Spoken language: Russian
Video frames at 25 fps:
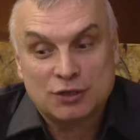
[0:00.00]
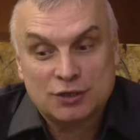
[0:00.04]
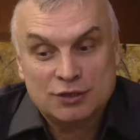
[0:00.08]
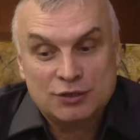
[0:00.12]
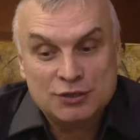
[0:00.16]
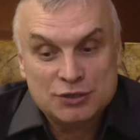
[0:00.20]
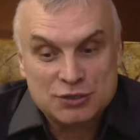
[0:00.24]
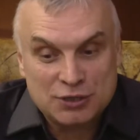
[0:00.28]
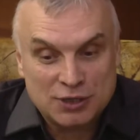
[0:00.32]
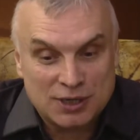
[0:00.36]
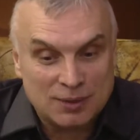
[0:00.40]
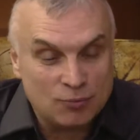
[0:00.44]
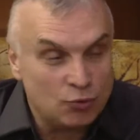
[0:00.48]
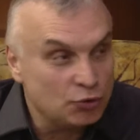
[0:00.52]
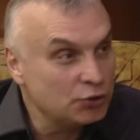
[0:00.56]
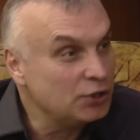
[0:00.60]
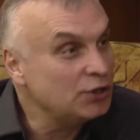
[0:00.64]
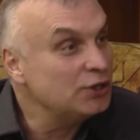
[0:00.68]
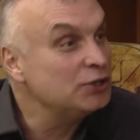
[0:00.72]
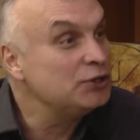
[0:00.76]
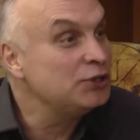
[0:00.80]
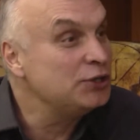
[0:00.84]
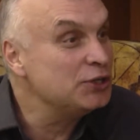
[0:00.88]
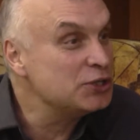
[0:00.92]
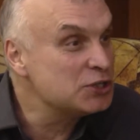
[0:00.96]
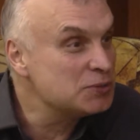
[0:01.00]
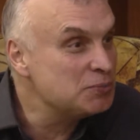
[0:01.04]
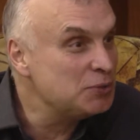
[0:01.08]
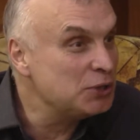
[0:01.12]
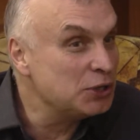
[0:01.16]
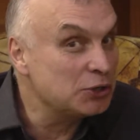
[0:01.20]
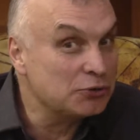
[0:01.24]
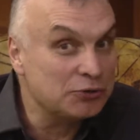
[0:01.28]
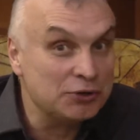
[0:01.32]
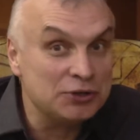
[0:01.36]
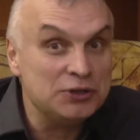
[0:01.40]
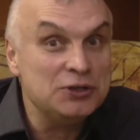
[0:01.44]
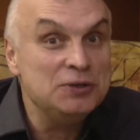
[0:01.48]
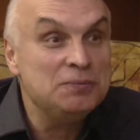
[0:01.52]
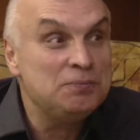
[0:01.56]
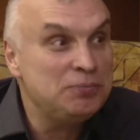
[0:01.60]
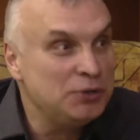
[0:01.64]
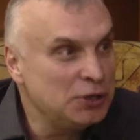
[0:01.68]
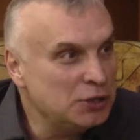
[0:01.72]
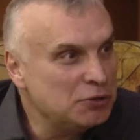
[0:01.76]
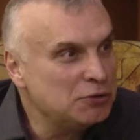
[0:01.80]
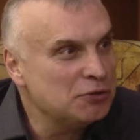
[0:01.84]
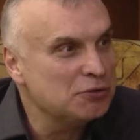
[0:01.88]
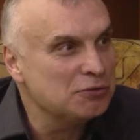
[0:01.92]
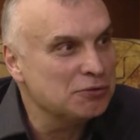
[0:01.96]
артисты работали 31 и
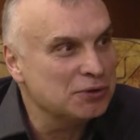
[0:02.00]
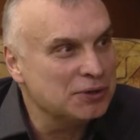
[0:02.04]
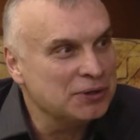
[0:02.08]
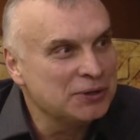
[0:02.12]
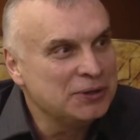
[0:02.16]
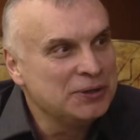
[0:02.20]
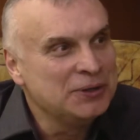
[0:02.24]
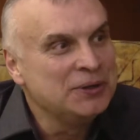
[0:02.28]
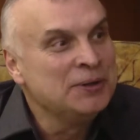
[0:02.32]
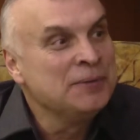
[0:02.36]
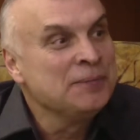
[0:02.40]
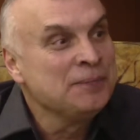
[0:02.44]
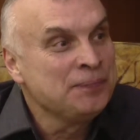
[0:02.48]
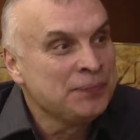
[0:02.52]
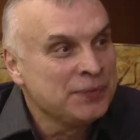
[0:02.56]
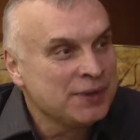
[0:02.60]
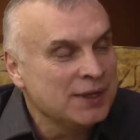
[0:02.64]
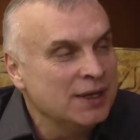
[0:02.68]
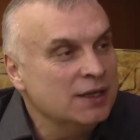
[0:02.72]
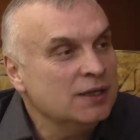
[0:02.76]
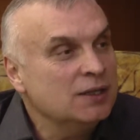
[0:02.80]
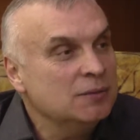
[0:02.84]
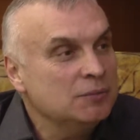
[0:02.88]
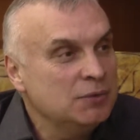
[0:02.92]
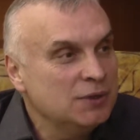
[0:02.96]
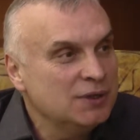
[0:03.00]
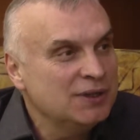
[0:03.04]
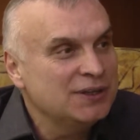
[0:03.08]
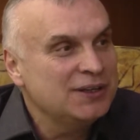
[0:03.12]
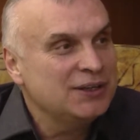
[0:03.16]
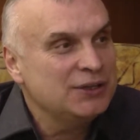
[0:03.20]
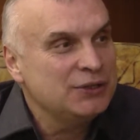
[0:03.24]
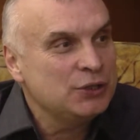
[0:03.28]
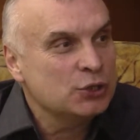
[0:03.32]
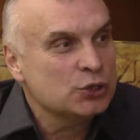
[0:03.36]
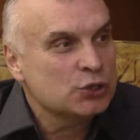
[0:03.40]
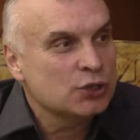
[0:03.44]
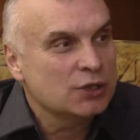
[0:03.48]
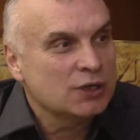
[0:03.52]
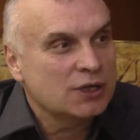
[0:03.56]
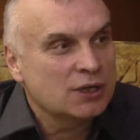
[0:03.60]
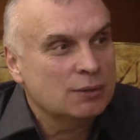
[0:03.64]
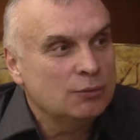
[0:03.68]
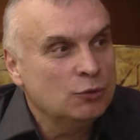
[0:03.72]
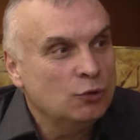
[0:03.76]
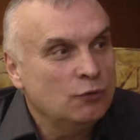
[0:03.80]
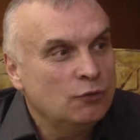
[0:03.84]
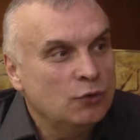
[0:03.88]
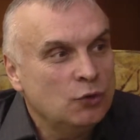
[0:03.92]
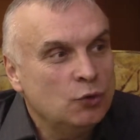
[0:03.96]
1. И это было, конечно,
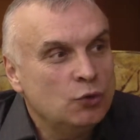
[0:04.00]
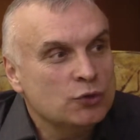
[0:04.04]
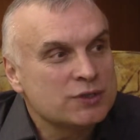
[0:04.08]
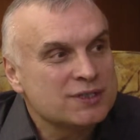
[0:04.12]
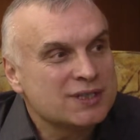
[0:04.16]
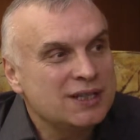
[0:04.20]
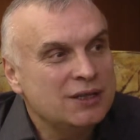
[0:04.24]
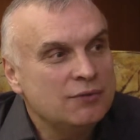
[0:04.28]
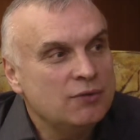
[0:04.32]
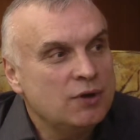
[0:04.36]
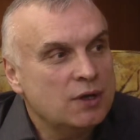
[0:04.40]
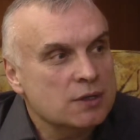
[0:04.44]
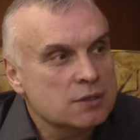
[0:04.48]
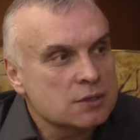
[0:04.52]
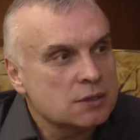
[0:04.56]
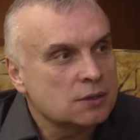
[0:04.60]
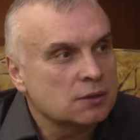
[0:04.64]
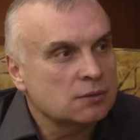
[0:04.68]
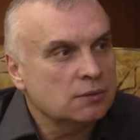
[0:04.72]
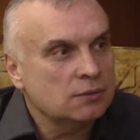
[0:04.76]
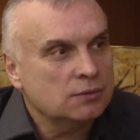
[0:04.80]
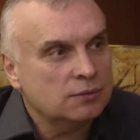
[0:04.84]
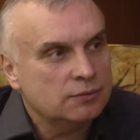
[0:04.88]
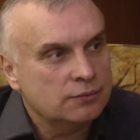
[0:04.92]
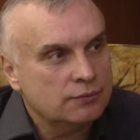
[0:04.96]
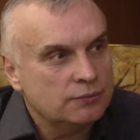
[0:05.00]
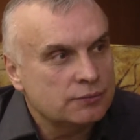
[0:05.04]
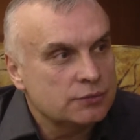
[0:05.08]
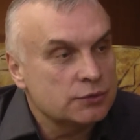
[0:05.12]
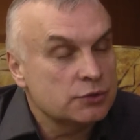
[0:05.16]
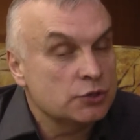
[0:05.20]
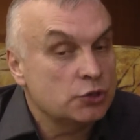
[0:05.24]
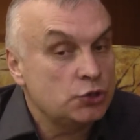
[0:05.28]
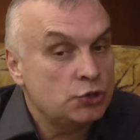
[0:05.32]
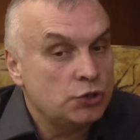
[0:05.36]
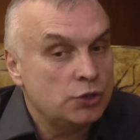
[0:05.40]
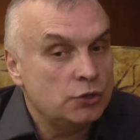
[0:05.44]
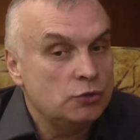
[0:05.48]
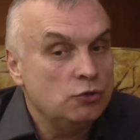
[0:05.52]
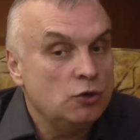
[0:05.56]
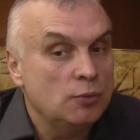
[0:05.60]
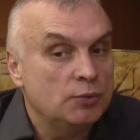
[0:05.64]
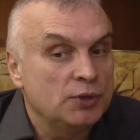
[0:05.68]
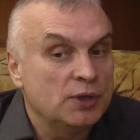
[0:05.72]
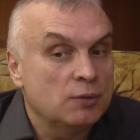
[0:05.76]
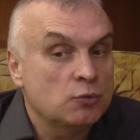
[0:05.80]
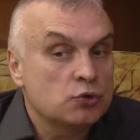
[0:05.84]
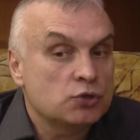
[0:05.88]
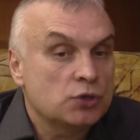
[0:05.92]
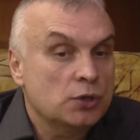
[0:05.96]
как бы Новый год сливался за чередой,
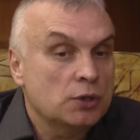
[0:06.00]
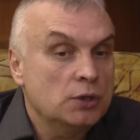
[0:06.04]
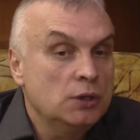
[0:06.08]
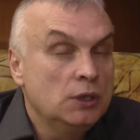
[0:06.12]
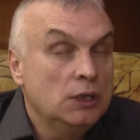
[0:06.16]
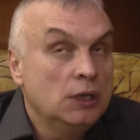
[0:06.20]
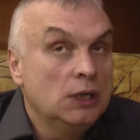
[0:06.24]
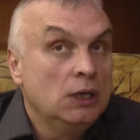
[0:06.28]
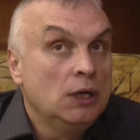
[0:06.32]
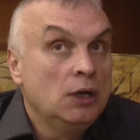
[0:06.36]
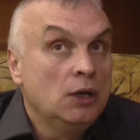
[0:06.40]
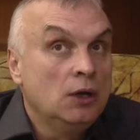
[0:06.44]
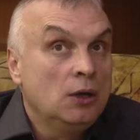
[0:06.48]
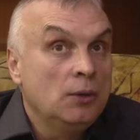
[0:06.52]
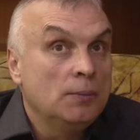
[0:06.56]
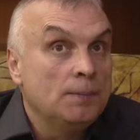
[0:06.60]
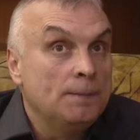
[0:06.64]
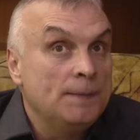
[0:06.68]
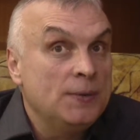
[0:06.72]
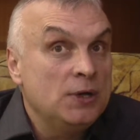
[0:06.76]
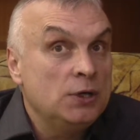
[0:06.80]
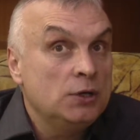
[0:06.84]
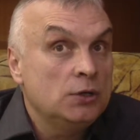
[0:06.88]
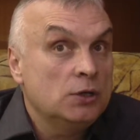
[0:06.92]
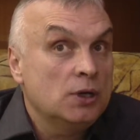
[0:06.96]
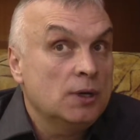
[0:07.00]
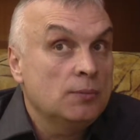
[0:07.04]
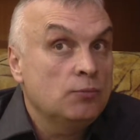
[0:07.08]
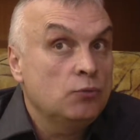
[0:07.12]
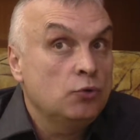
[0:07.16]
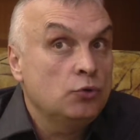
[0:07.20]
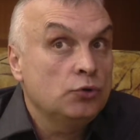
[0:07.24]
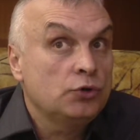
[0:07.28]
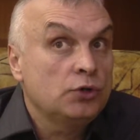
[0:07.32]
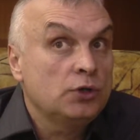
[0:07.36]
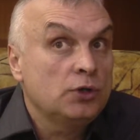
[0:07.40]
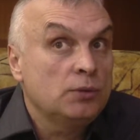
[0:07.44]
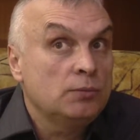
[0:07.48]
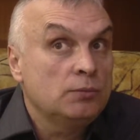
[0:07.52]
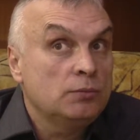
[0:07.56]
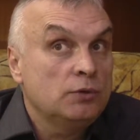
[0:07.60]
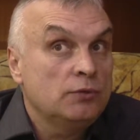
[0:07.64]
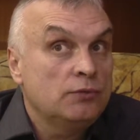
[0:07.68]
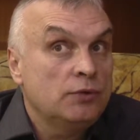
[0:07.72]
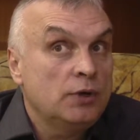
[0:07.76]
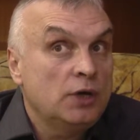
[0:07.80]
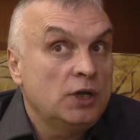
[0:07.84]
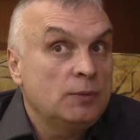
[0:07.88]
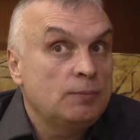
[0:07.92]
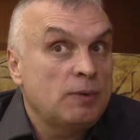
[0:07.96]
потому что мы работаем,
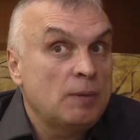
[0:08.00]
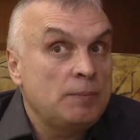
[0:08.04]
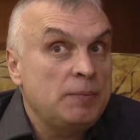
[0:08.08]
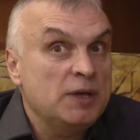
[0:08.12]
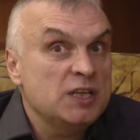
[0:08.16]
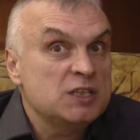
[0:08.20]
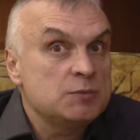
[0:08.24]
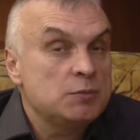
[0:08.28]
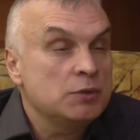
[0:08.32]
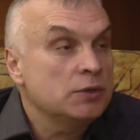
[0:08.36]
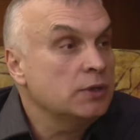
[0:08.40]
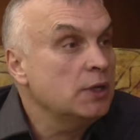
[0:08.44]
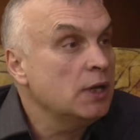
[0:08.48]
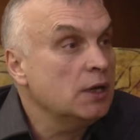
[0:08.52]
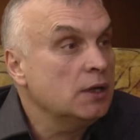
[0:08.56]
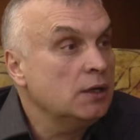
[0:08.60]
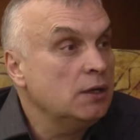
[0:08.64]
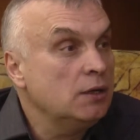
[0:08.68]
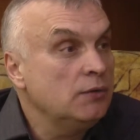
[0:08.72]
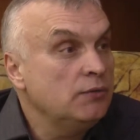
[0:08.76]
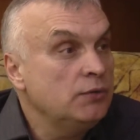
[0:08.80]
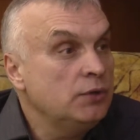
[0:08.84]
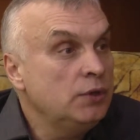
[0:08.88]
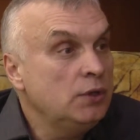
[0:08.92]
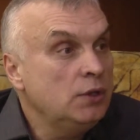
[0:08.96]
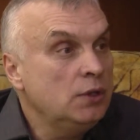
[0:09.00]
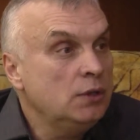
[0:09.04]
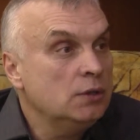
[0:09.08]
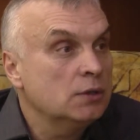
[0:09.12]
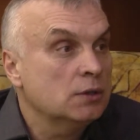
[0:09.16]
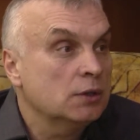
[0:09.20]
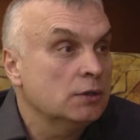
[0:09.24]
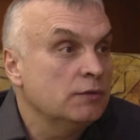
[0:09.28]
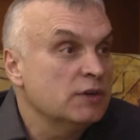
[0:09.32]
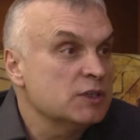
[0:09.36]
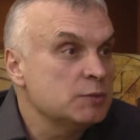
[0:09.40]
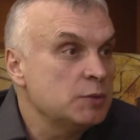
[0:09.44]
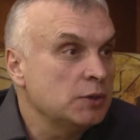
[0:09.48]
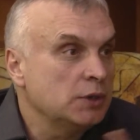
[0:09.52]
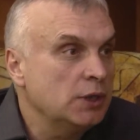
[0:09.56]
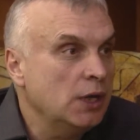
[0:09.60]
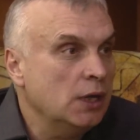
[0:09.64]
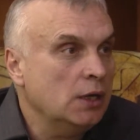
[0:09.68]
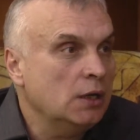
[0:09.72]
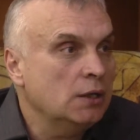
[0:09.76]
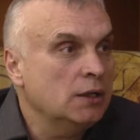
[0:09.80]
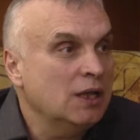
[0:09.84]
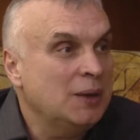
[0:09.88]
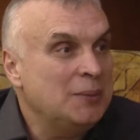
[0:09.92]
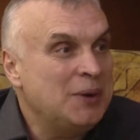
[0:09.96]
бывает, по 5 спектаклей в день. Это два
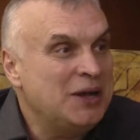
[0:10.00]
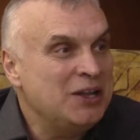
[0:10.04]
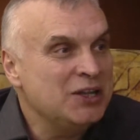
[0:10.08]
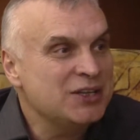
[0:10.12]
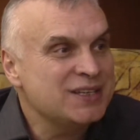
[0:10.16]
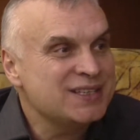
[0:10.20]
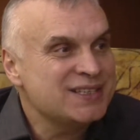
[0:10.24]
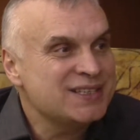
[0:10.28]
спектакля на малой